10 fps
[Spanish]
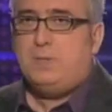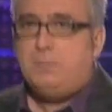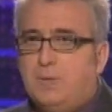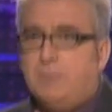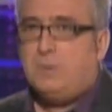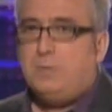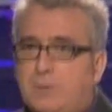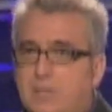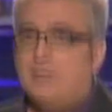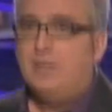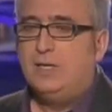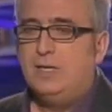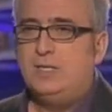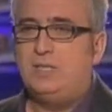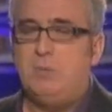pim, pam, pim, pam.
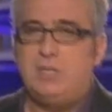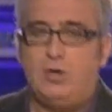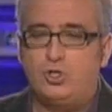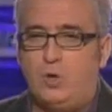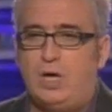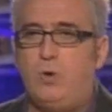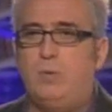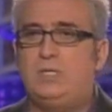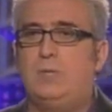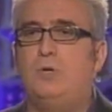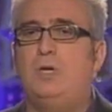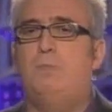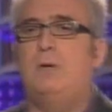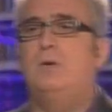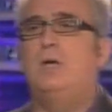Se mete el oso en la cueva, se pone el
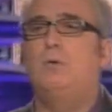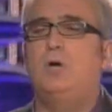pavo en la